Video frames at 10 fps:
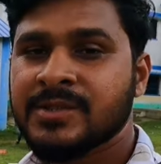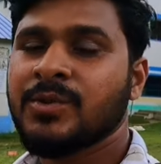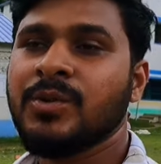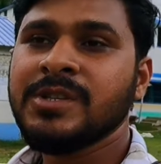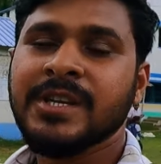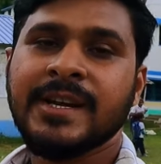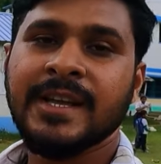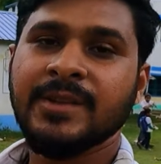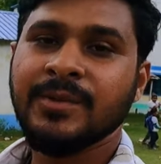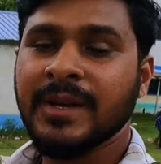স্কুল
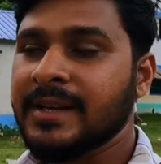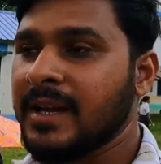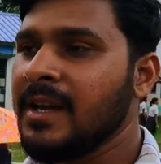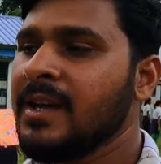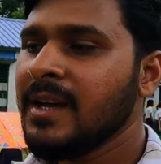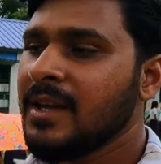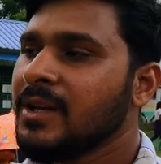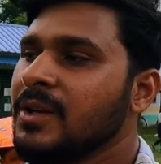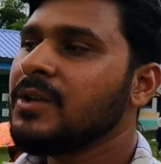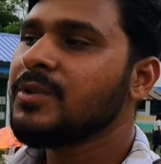সেটাই কিন্তু এটা
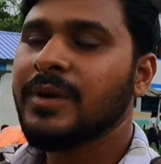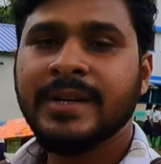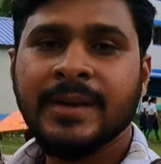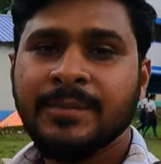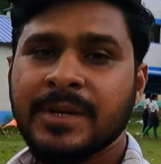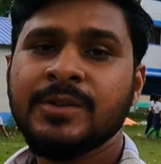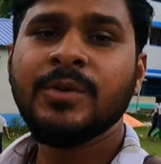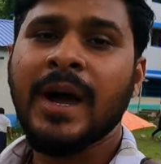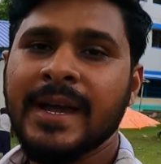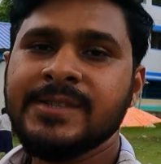তো এটা
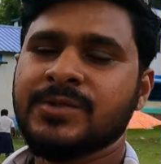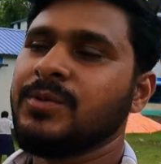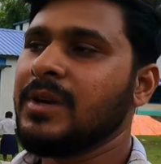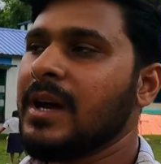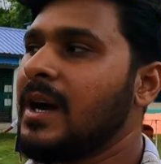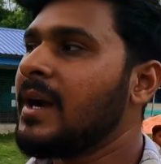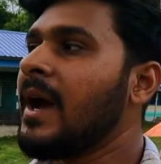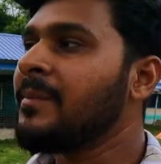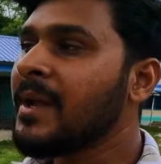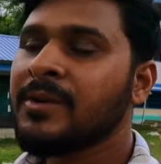কিন্তু হাই স্কুল আর
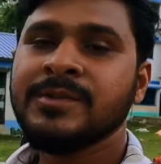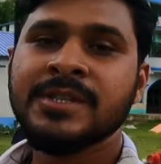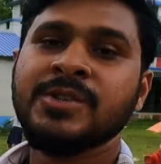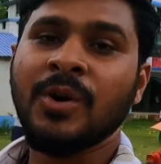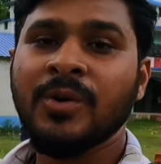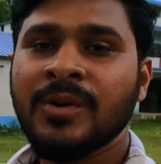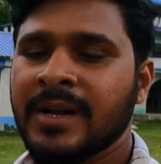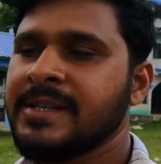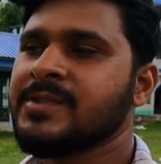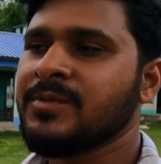আমরা এখন যাচ্ছি
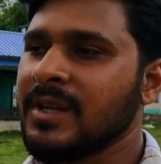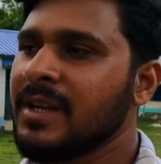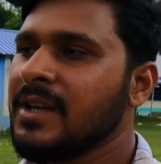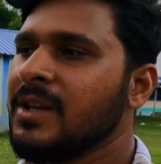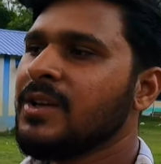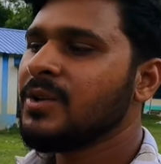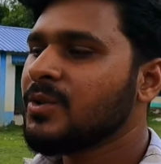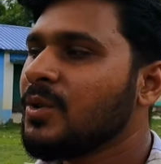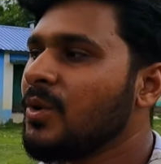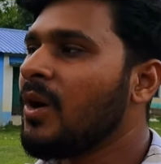অঙ্গনারী স্কুলে
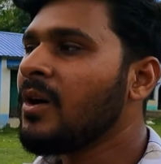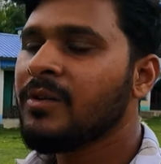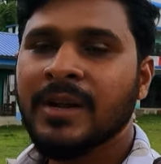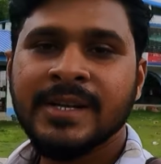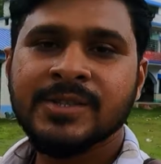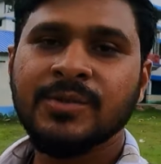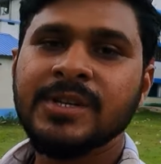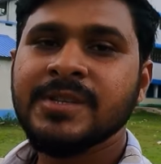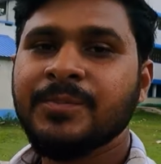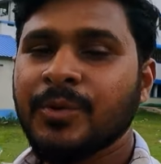তো অঙ্গনারী
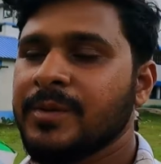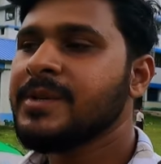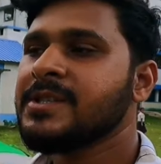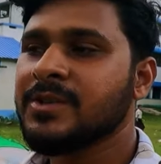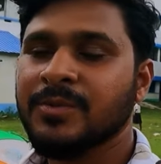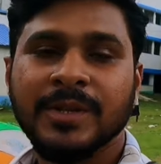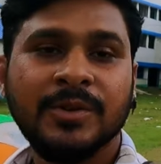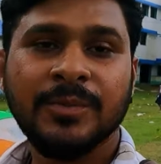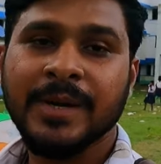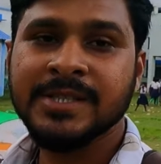স্কুলে যে পরিবেশটা
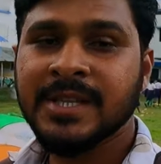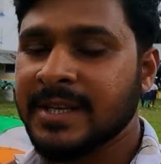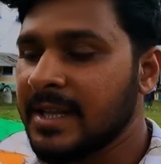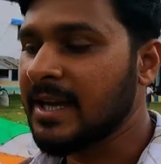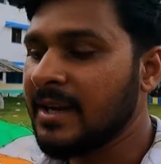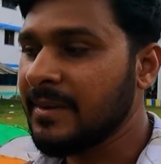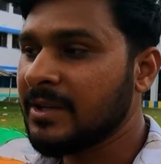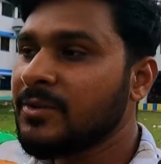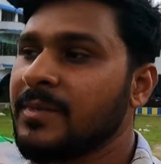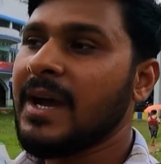তোমাদের ওই পাশ থেকে দেখালাম
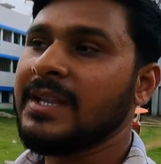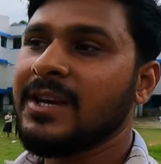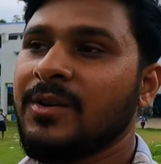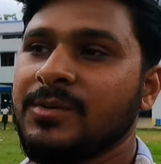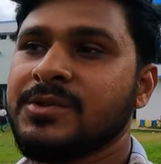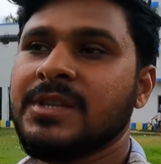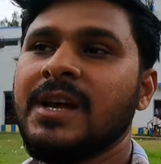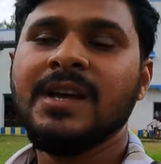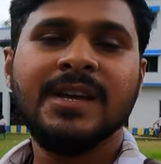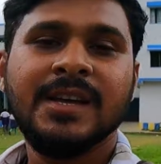একদম কাদা অবস্থা
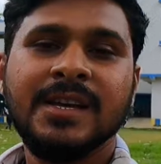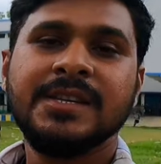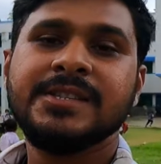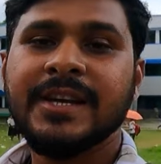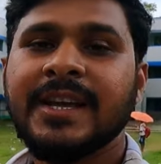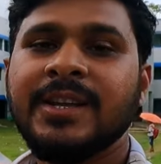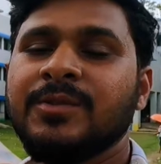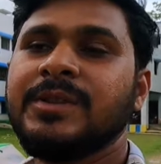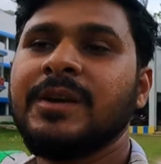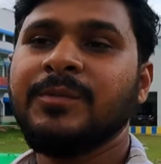সেটাই
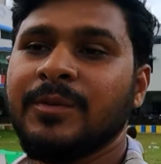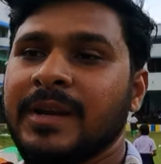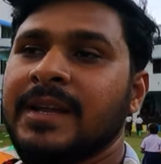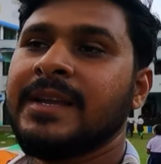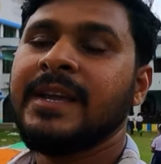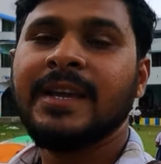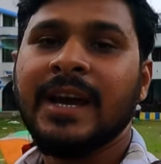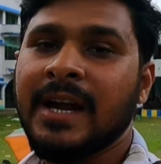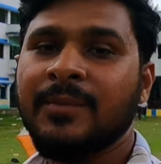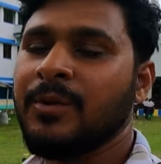কিন্তু দেখবো মানে কি
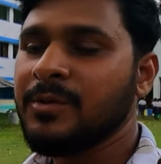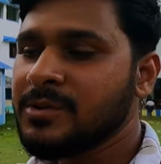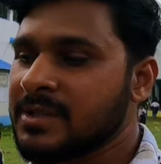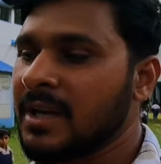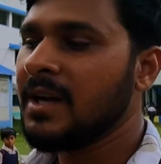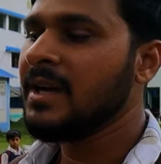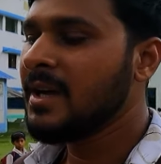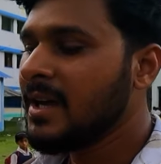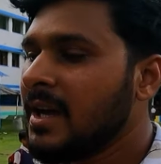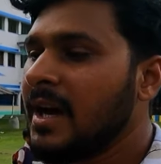খারাপ অবস্থা
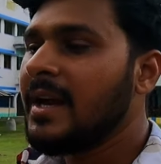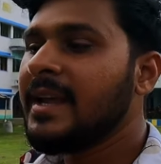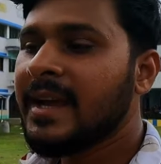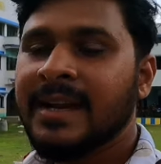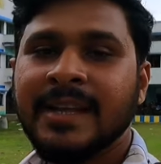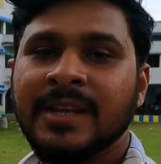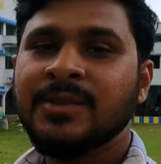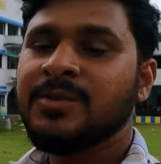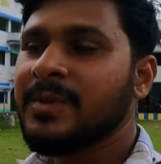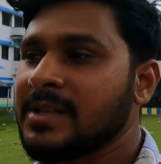আর এখানেই
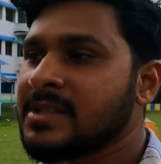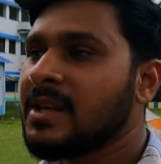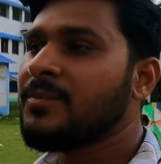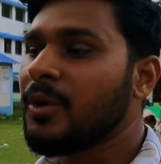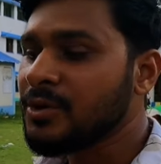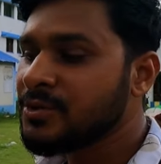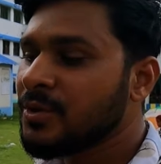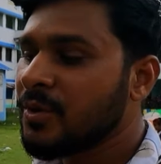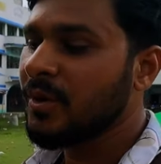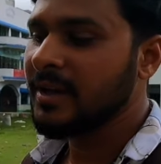কিন্তু বাচ্চারা
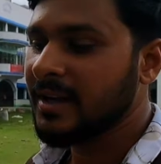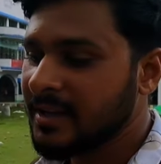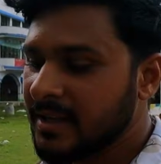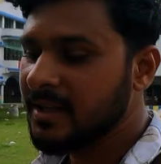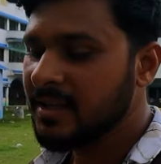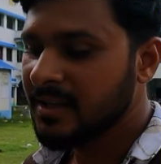পড়াশুনো করে আর কি